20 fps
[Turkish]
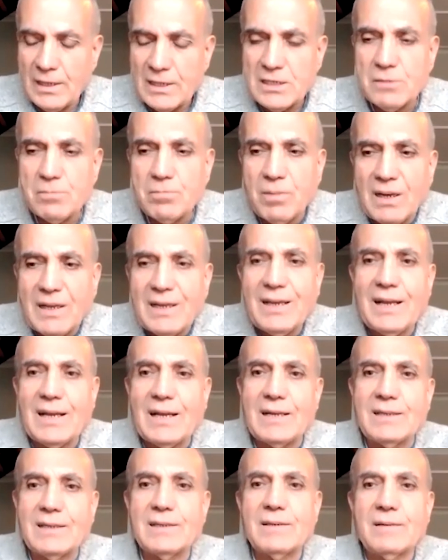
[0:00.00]
Şimdi bana
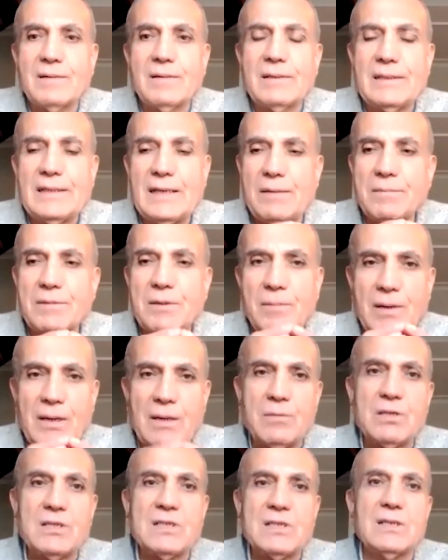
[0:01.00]
gelen, diyelim ki
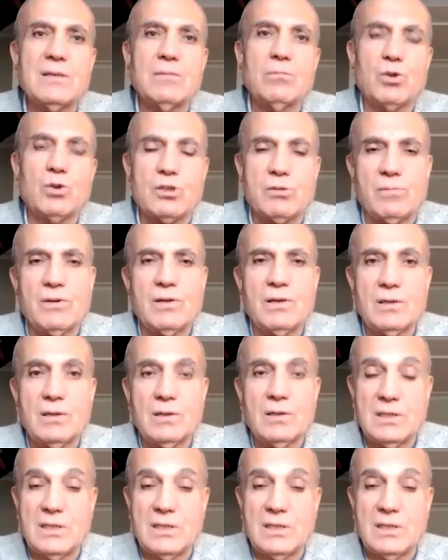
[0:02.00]
bana birisi boşanma